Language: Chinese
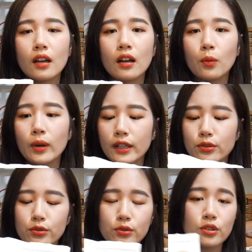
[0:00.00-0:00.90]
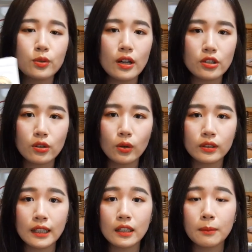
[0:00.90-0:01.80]
呃，我给啾啾吃完之后
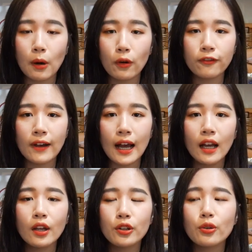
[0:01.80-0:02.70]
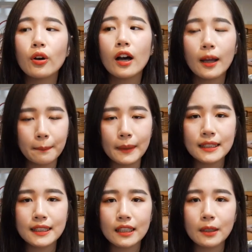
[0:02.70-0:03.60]
呢，它的毛发有很
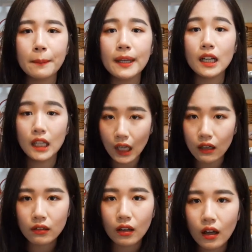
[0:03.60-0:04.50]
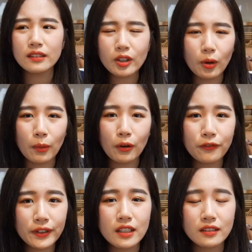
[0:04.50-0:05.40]
明显的变亮了，它掉毛
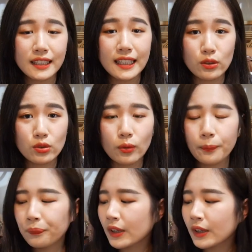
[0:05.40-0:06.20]
非常的严重。